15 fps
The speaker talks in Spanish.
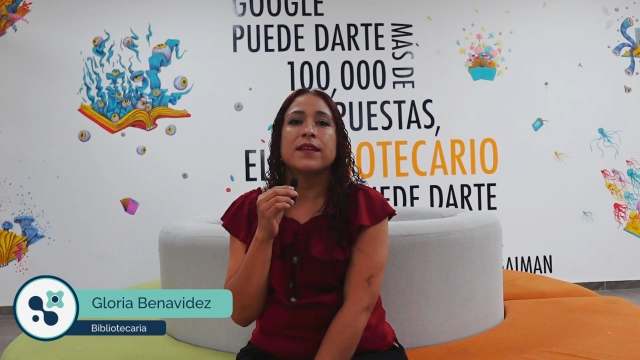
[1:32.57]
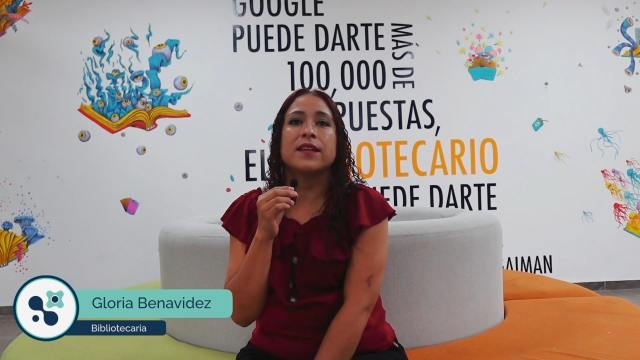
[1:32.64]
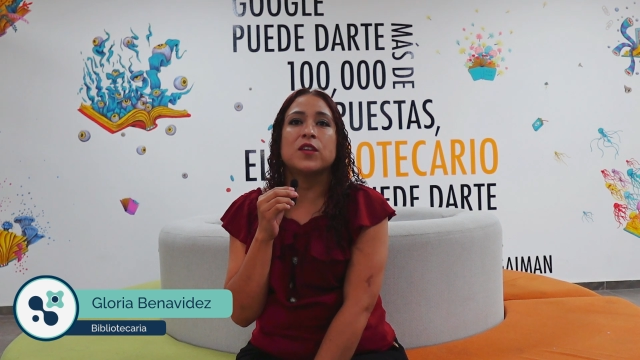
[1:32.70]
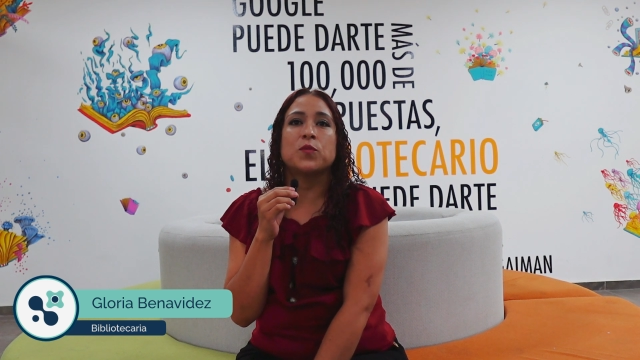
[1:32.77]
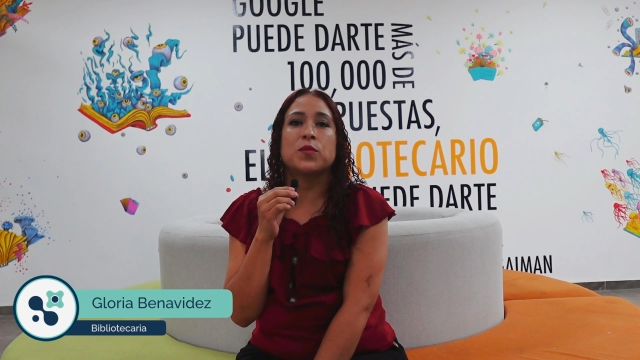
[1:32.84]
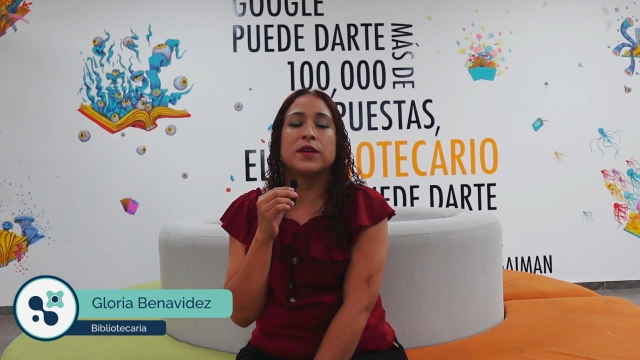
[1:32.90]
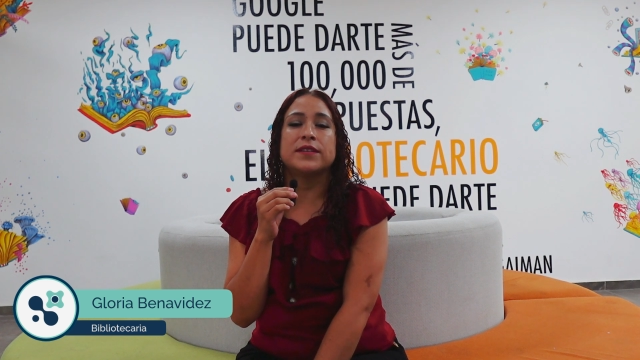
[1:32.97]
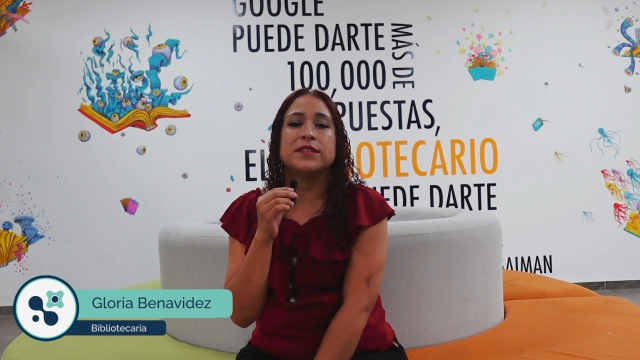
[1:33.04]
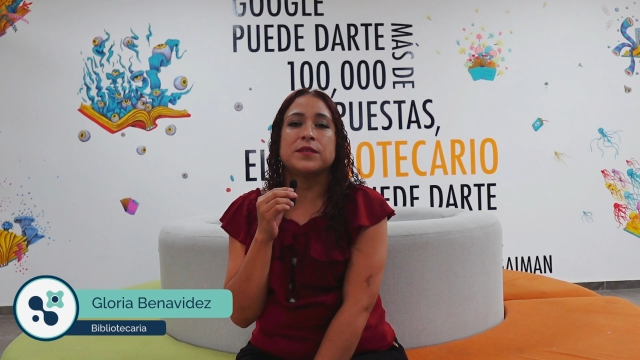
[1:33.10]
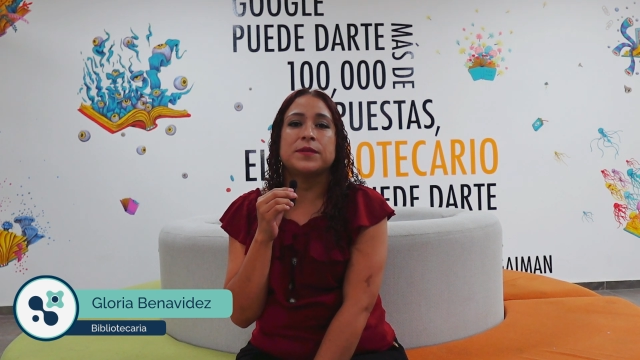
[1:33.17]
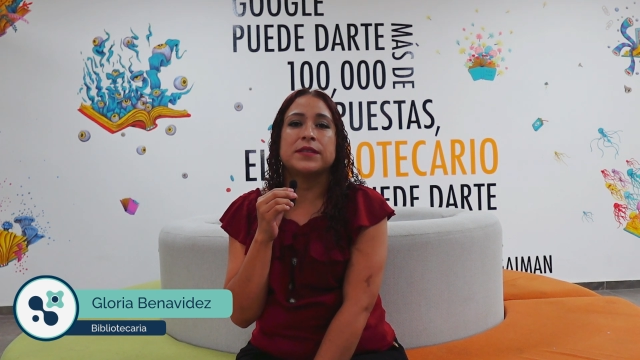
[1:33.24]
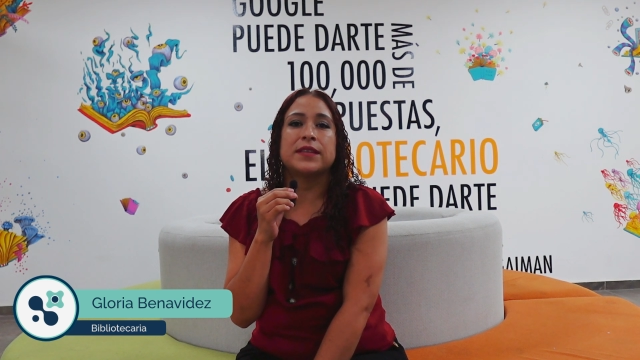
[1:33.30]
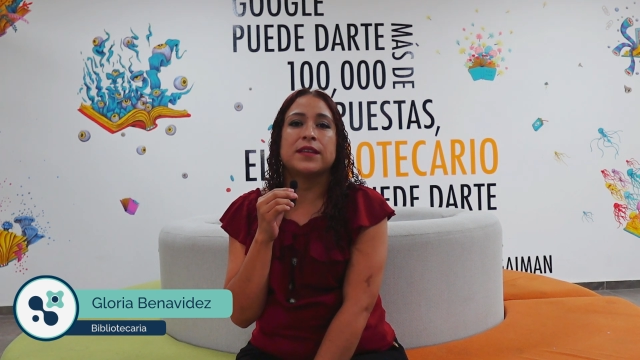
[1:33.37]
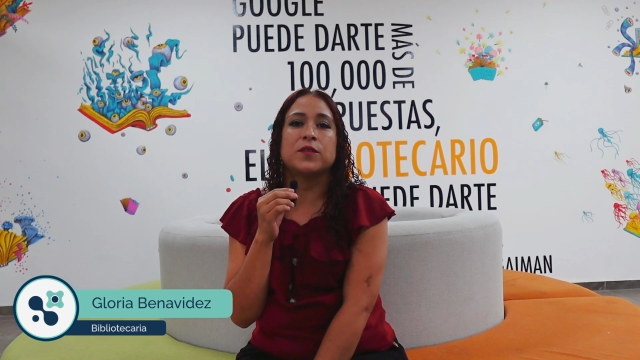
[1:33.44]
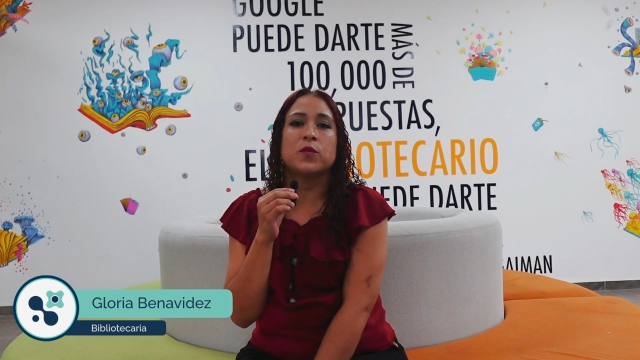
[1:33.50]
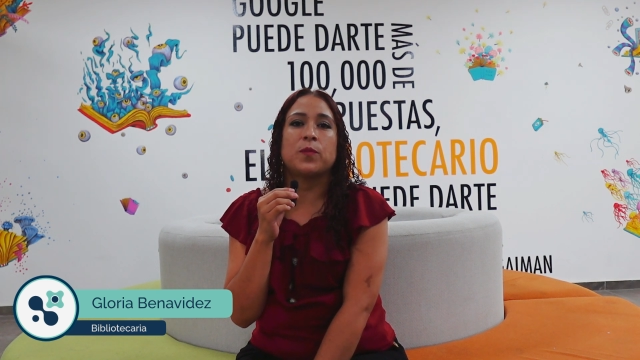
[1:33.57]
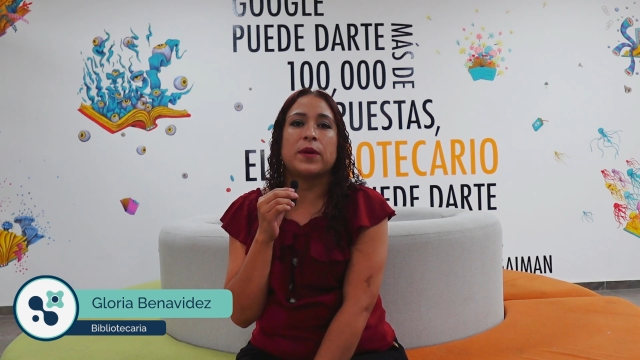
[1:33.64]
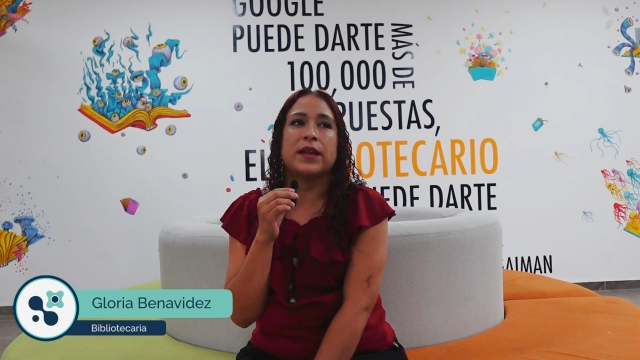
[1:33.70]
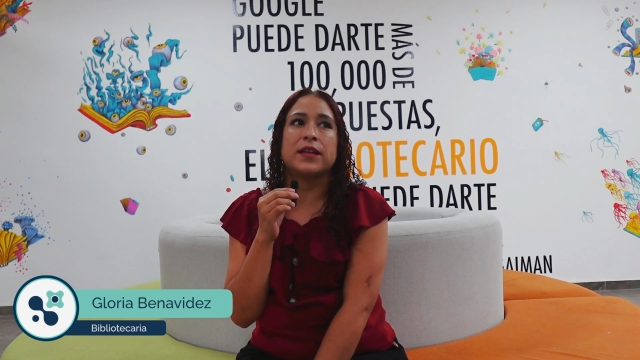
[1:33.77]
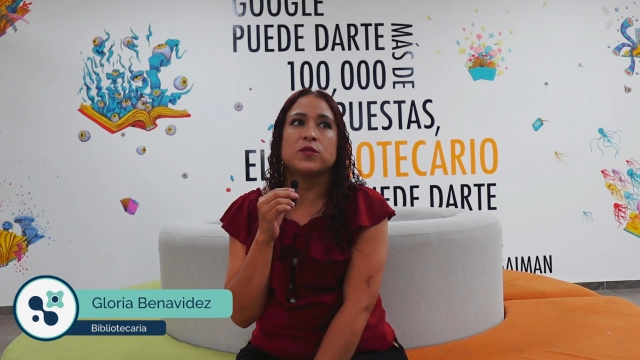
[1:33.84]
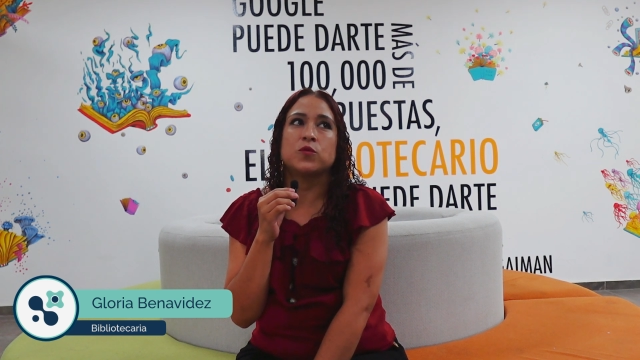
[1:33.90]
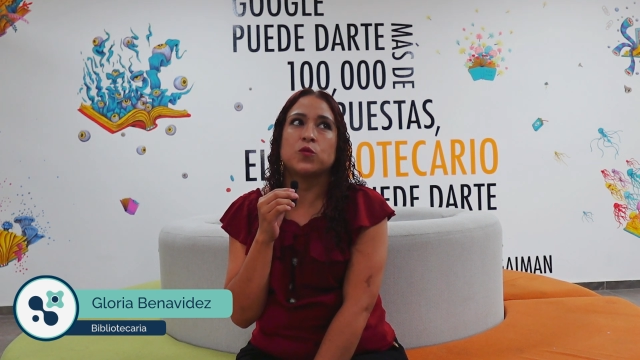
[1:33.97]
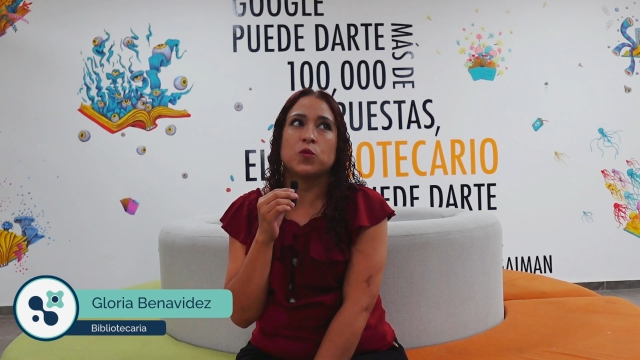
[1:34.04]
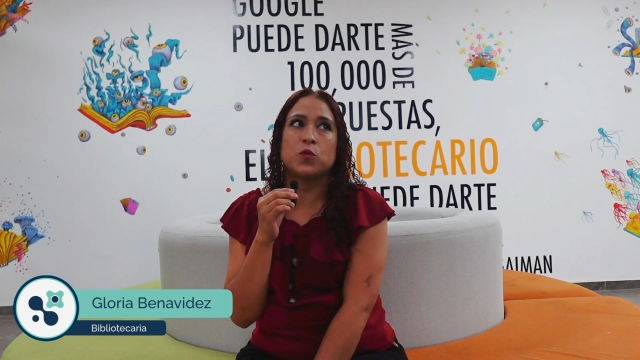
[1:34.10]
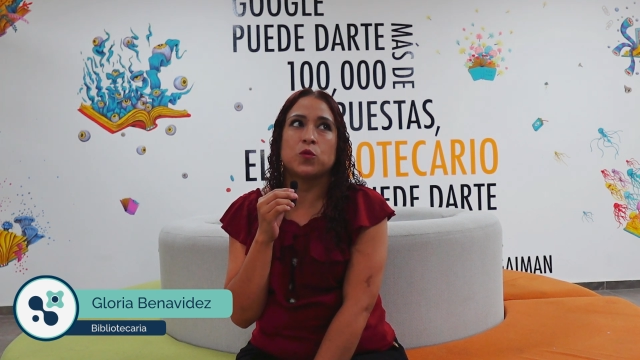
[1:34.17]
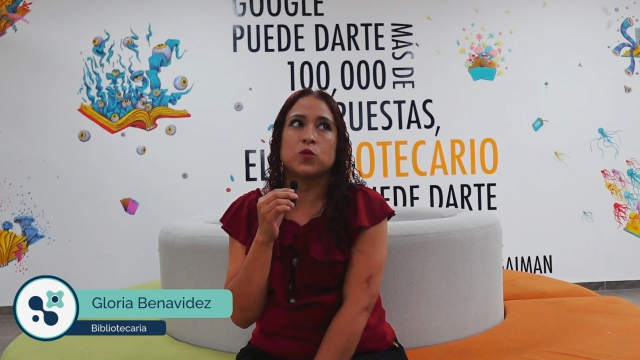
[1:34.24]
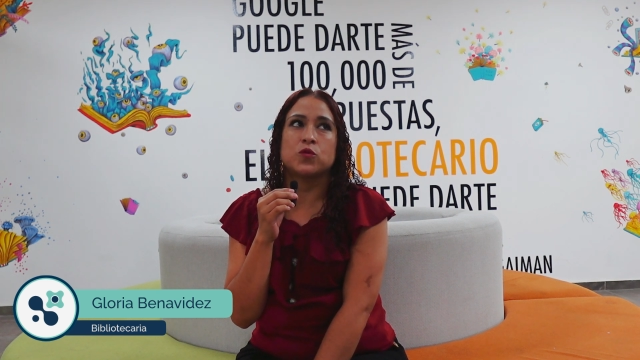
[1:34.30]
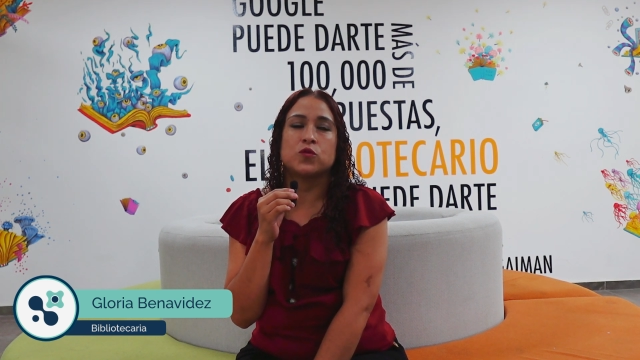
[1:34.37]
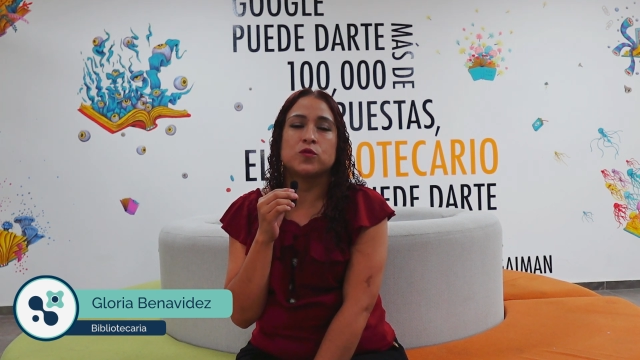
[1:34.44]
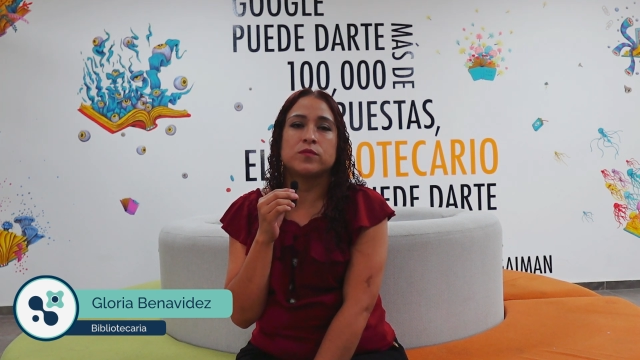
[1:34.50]
que les puede servir tanto para
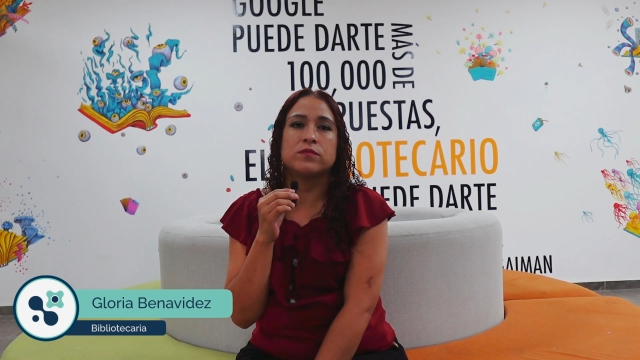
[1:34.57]
sus